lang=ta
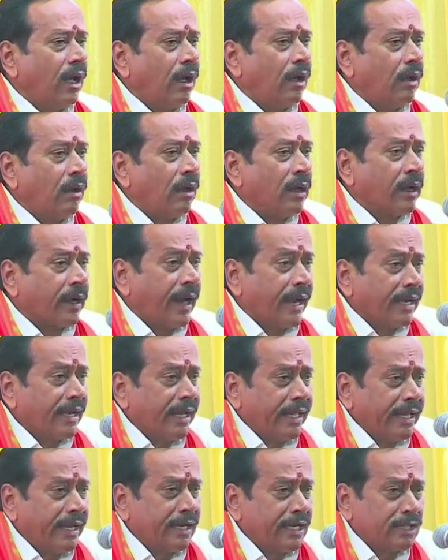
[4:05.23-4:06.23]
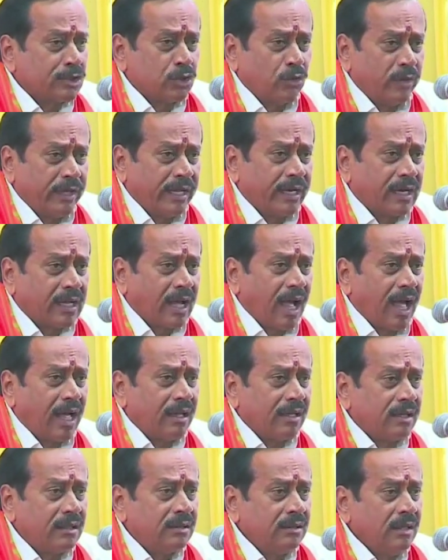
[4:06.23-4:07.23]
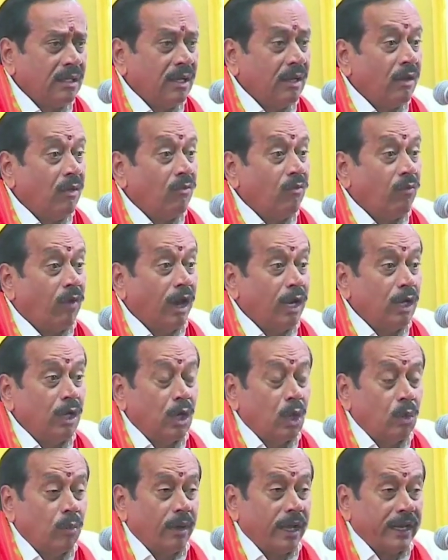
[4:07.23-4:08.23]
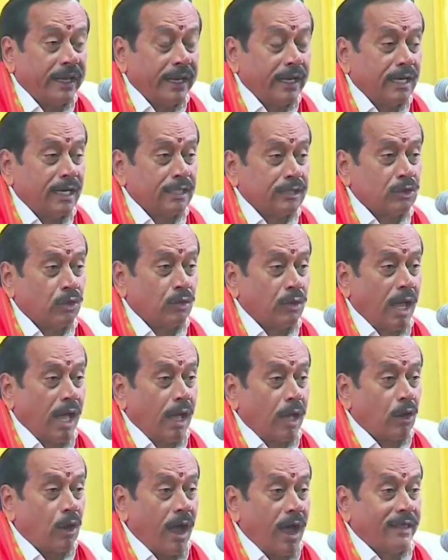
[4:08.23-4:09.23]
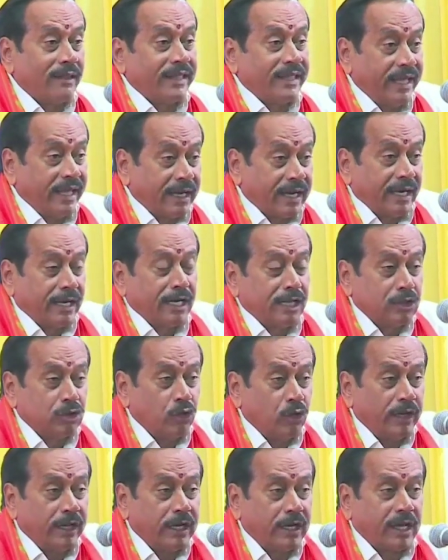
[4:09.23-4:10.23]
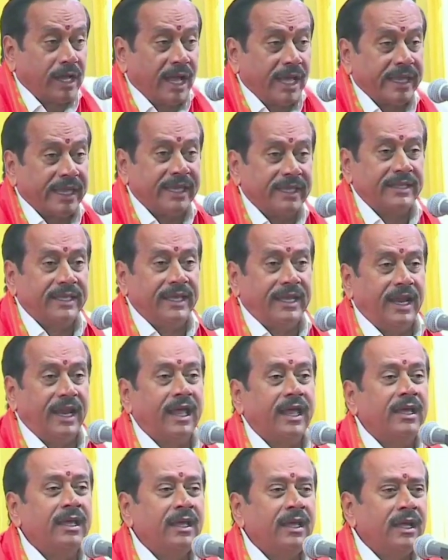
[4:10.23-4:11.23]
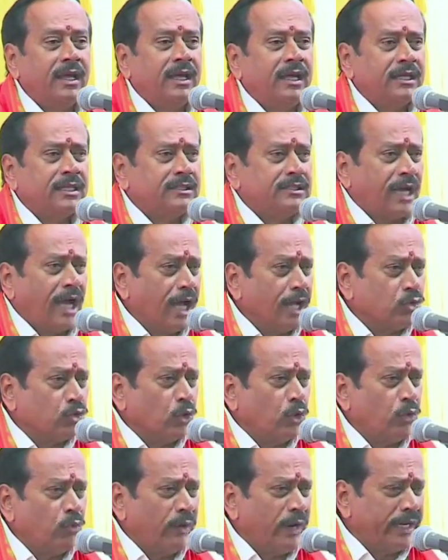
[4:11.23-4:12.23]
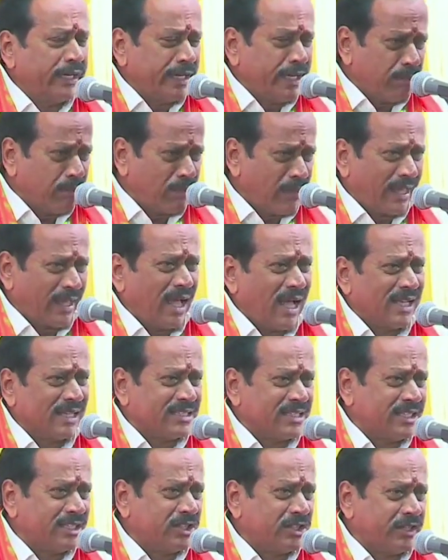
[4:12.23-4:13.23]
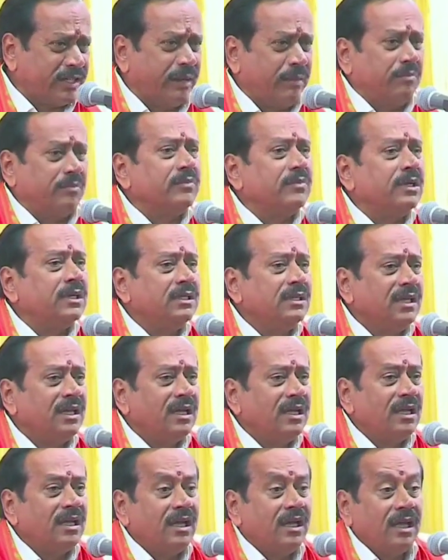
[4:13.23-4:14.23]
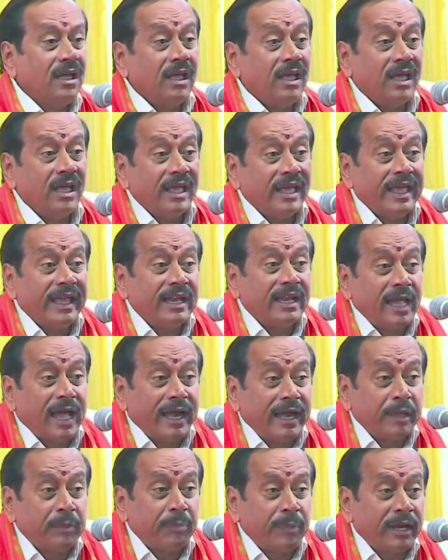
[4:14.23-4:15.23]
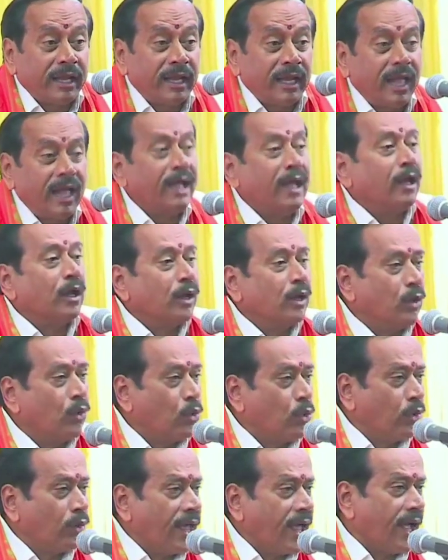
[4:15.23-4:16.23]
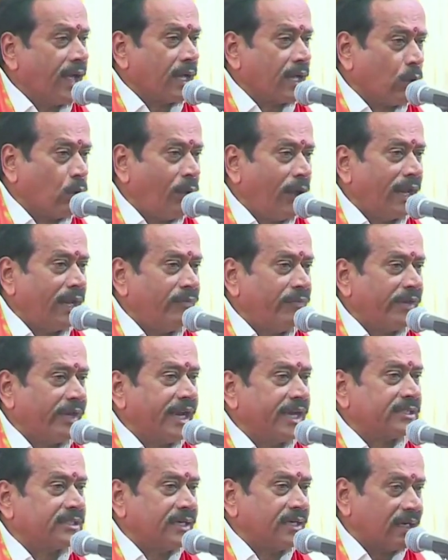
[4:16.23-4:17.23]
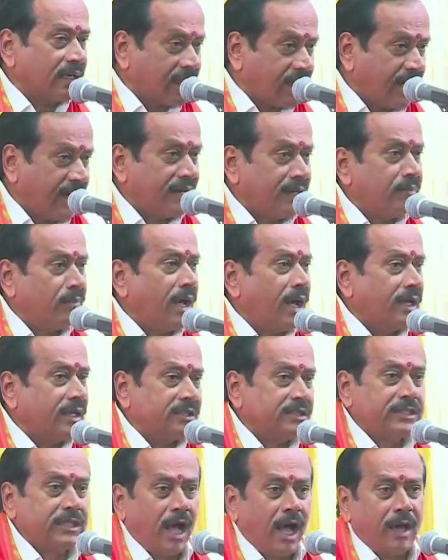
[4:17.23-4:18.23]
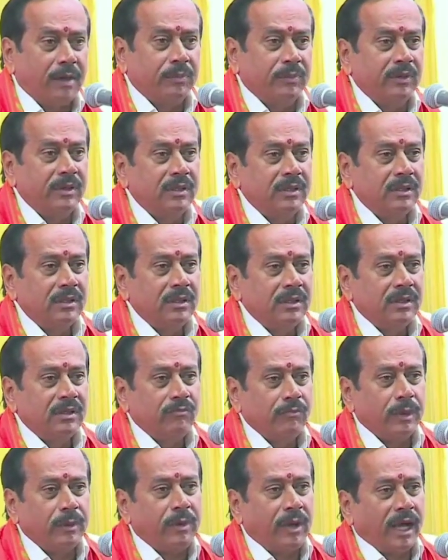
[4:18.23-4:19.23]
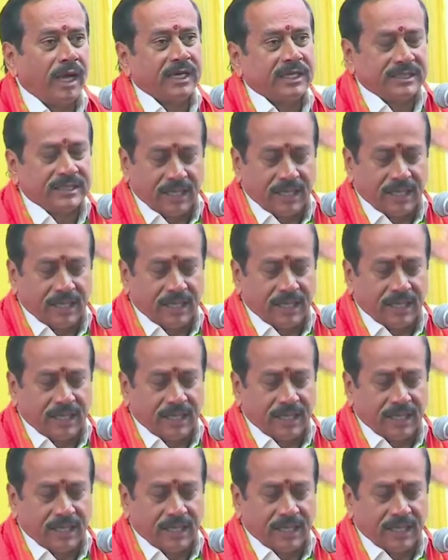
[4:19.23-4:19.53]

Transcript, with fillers: கண்ணை என்ன சொல்லியிருக்கான் வள்ளுவர் என்ன சொன்னாரோ அதையே கண்ணன் சொல்லியிருக்கான் கீதையில் சாத்துர்வன்யம் மயா சிருஷ்டம் என்ன அடிப்படையில் குண குவாலிஃபிகேஷன் கர்மா ஜாப் விபாகசகா